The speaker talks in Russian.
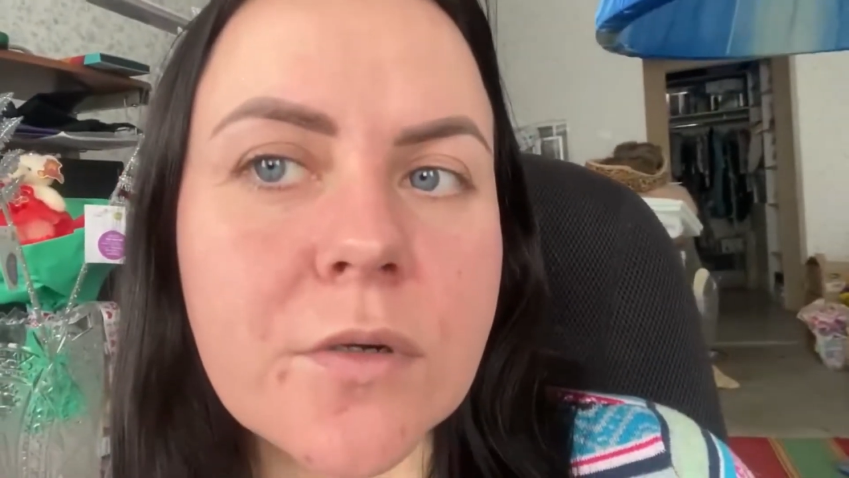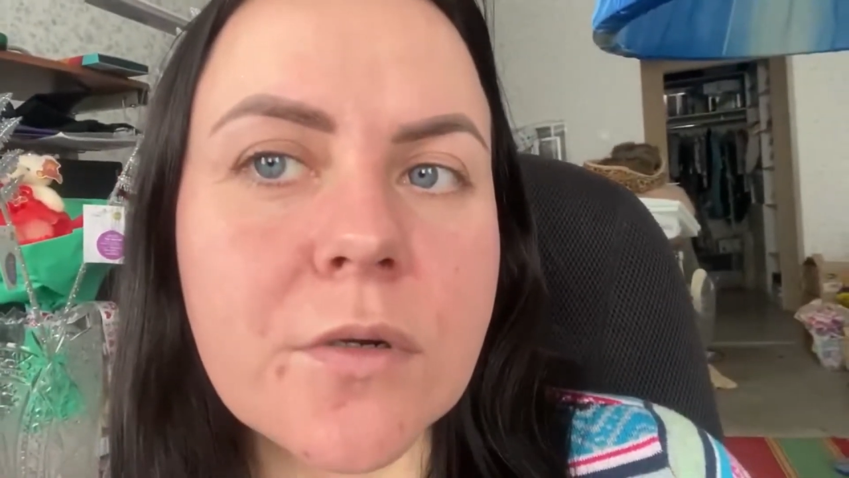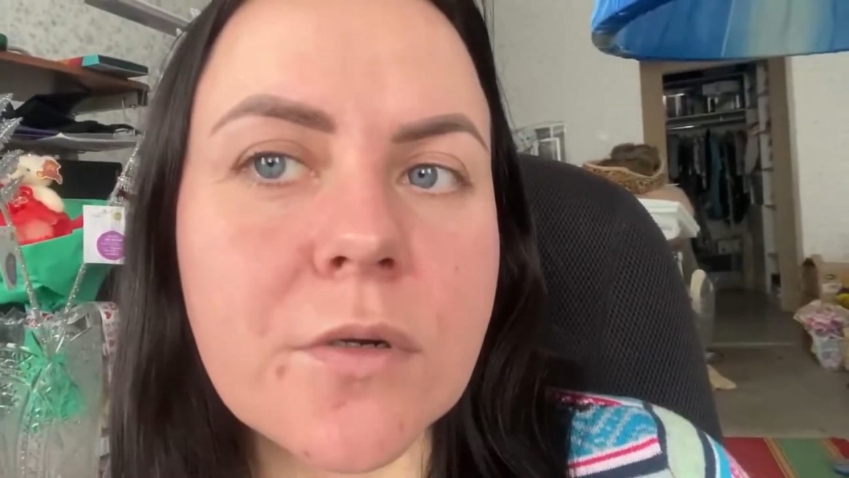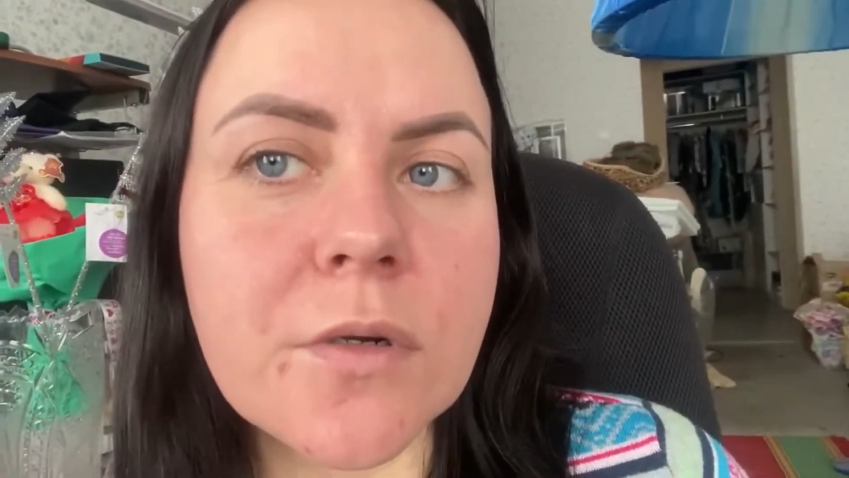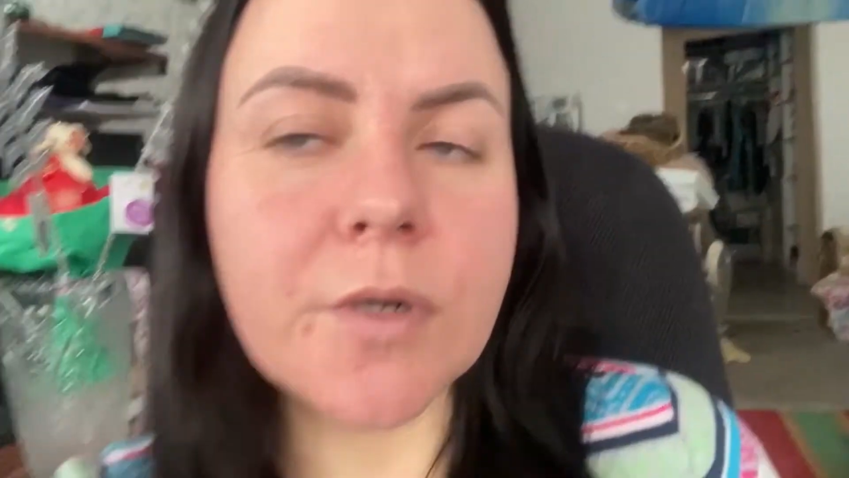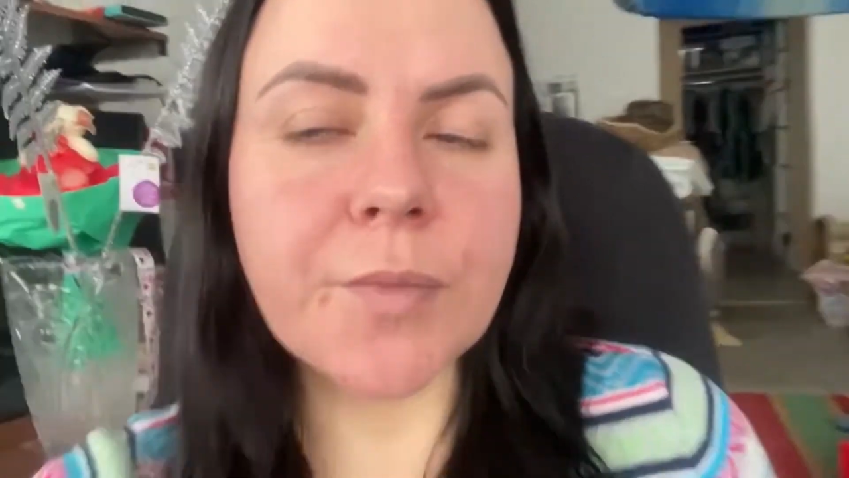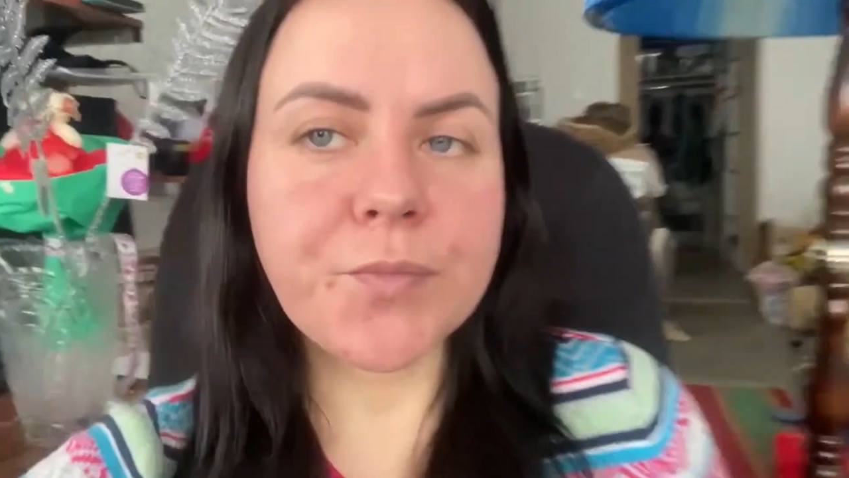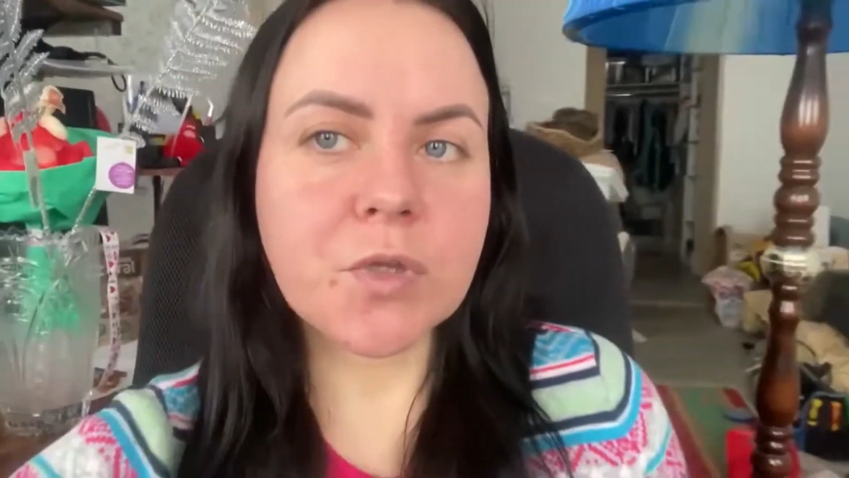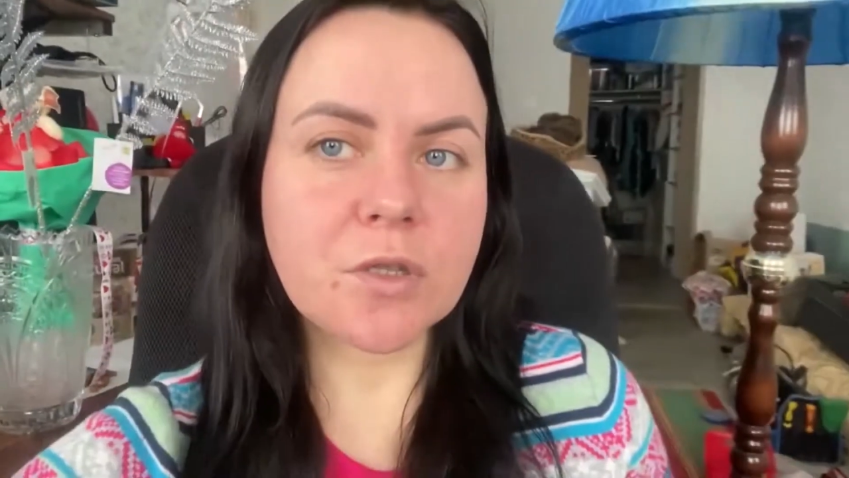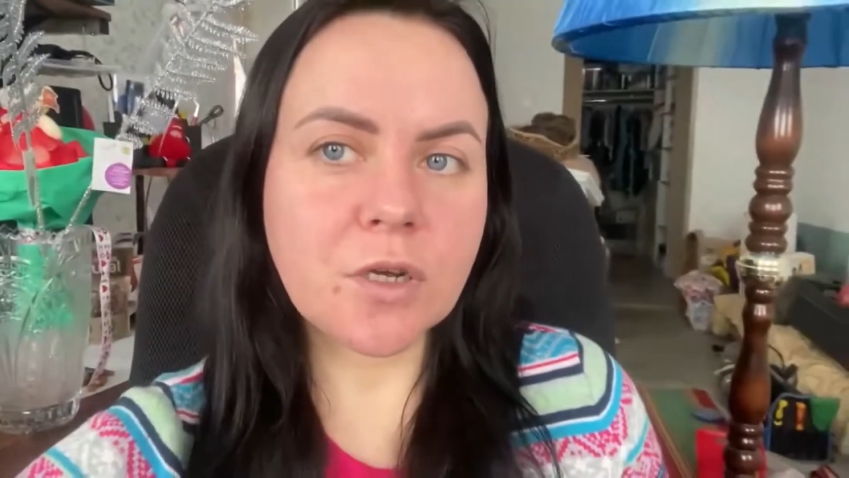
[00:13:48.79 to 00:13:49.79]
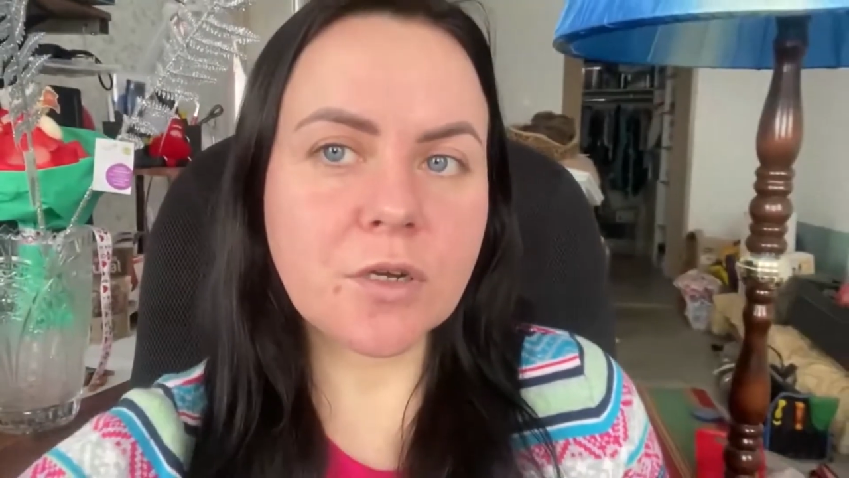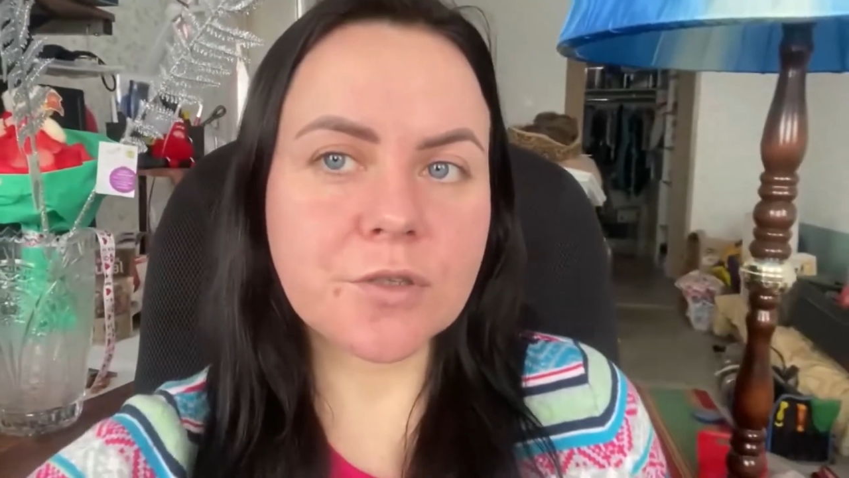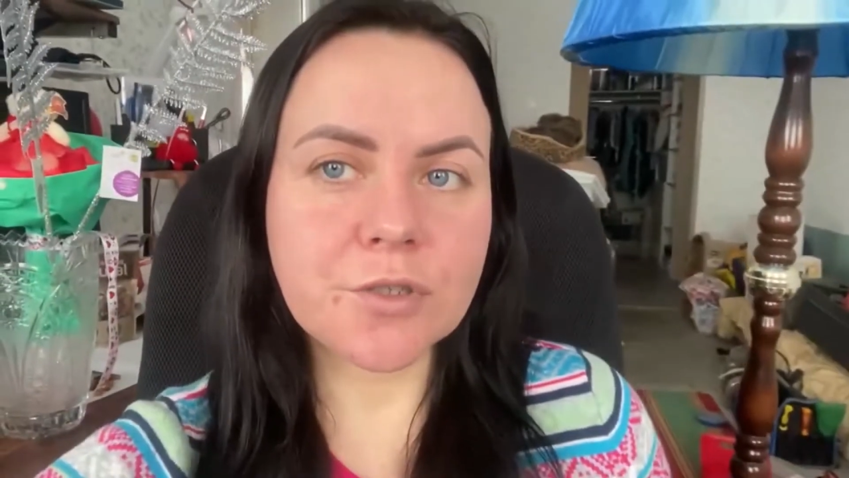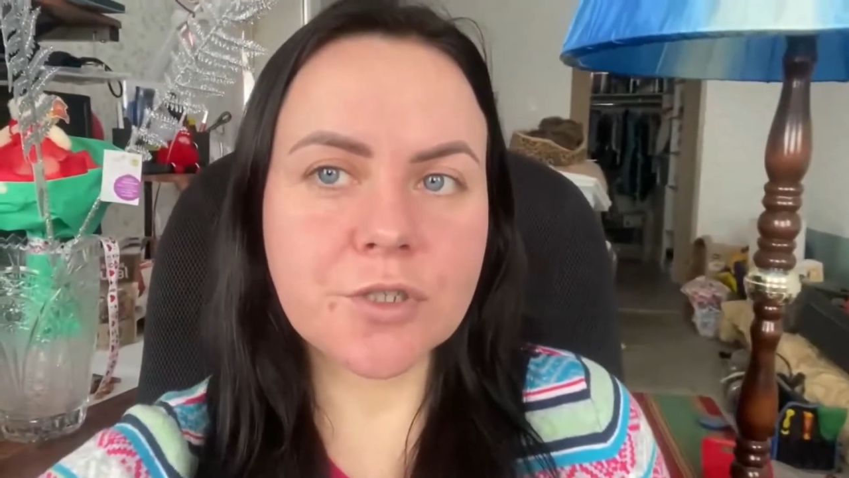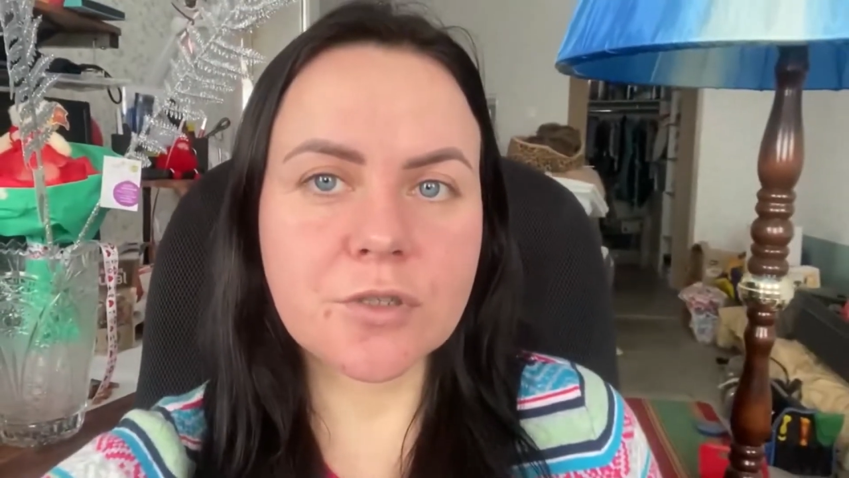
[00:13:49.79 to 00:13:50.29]
А так
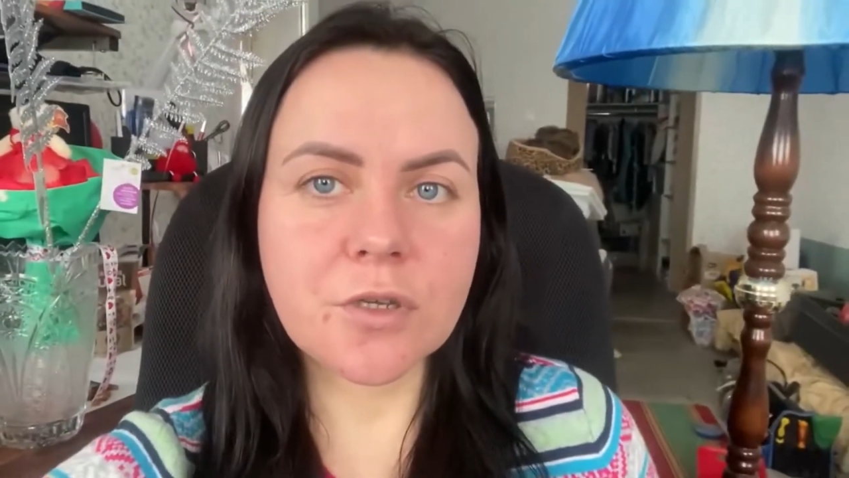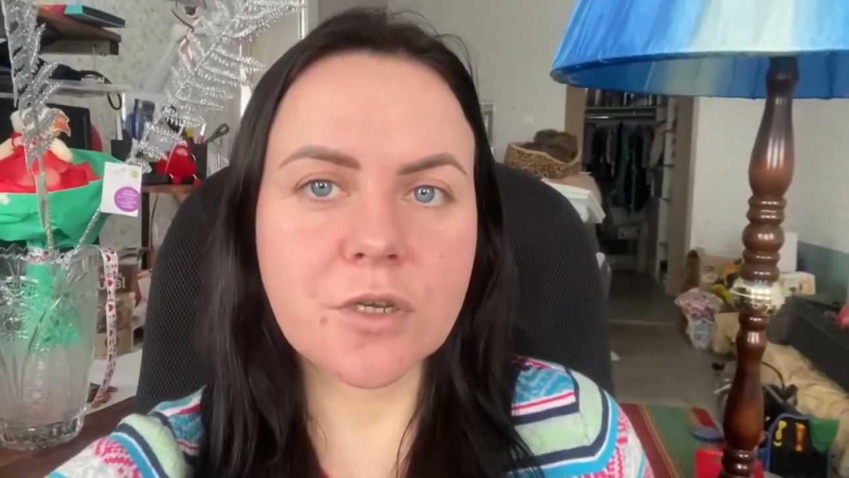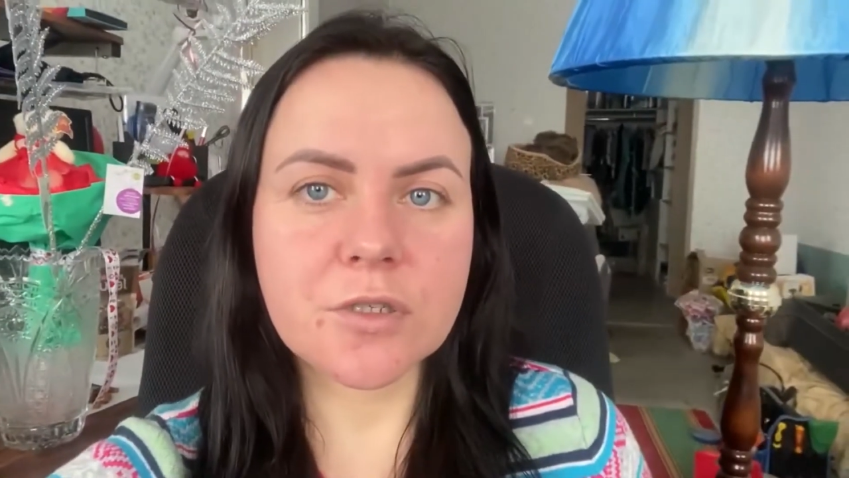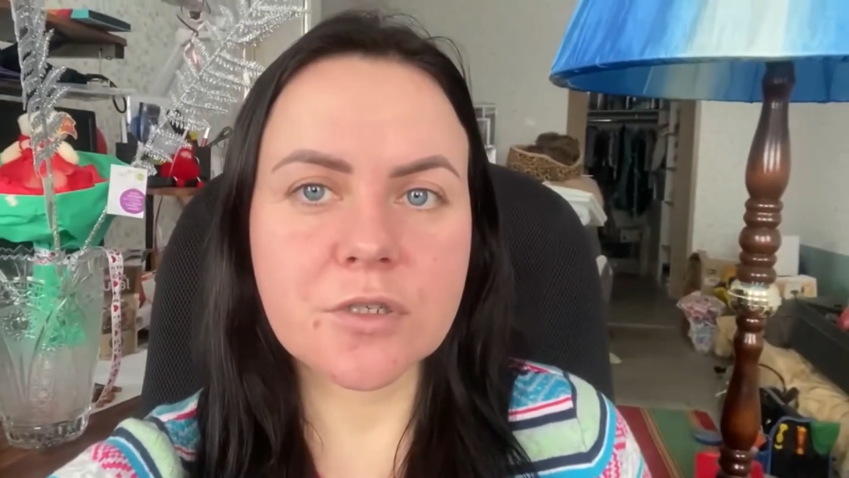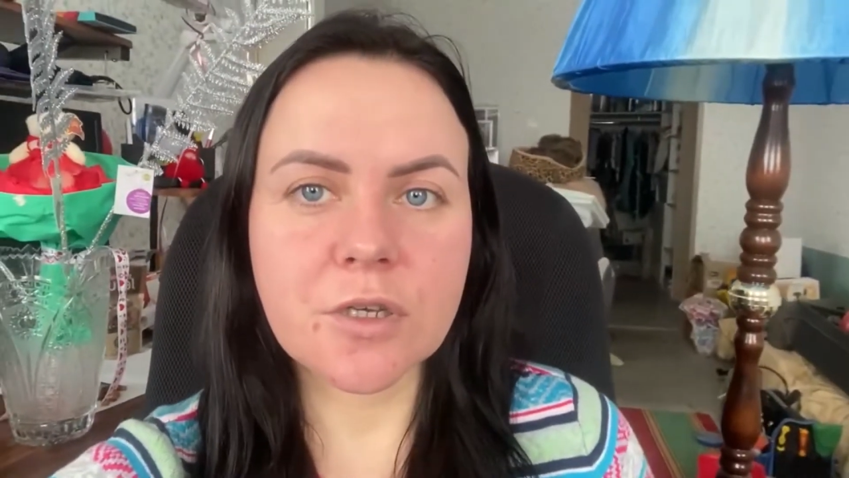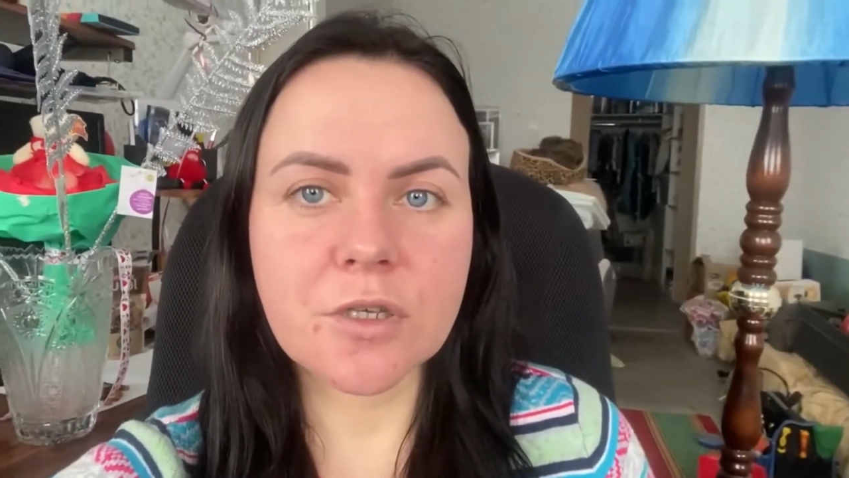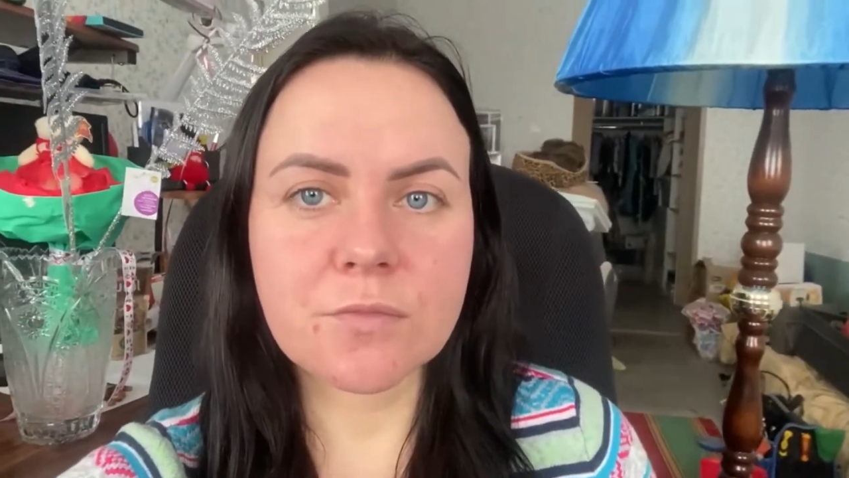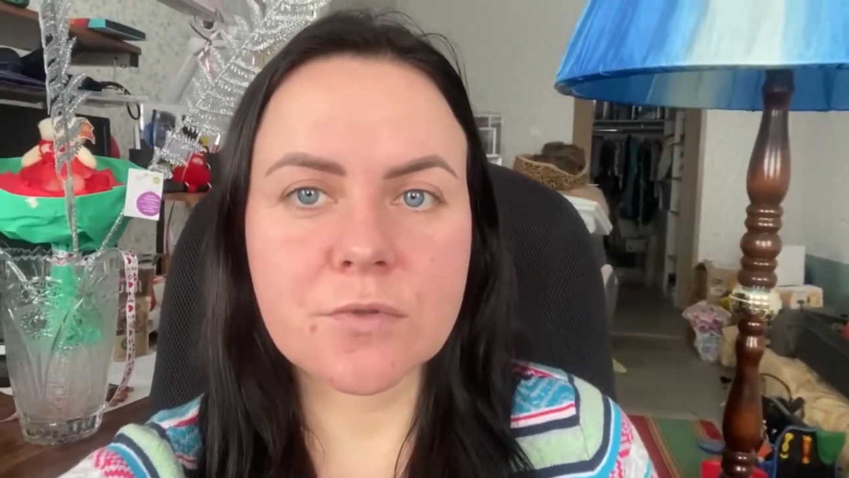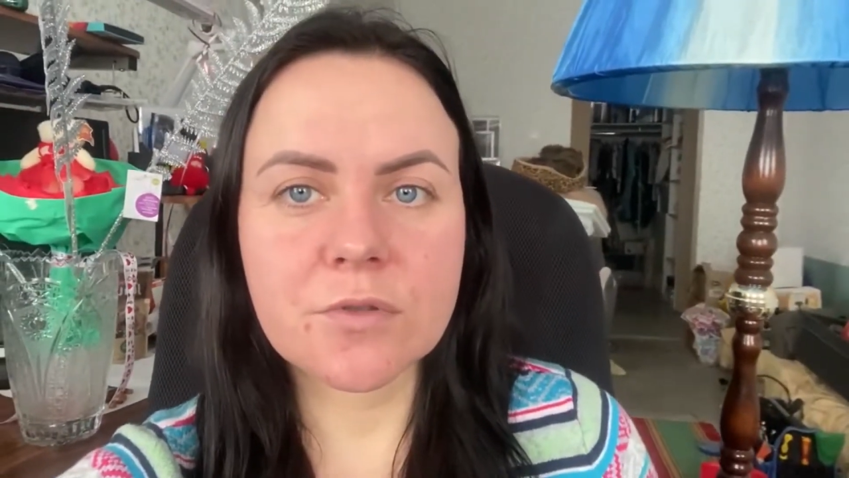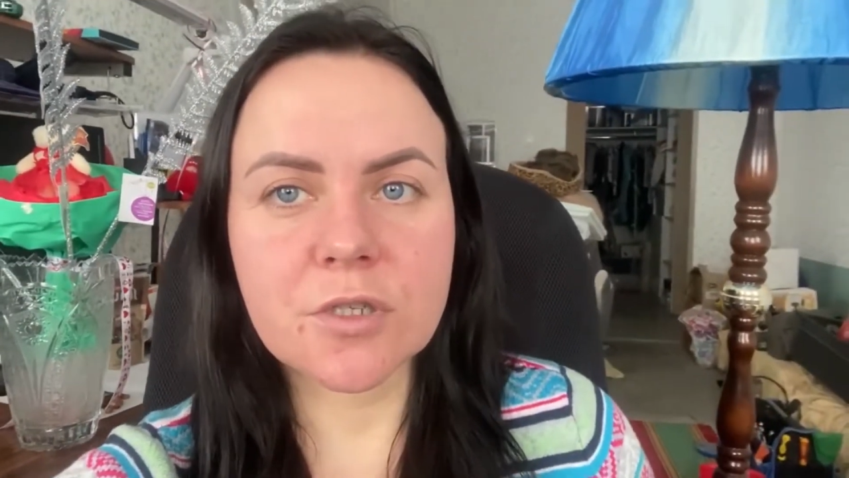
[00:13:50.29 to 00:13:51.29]
это считается каким-то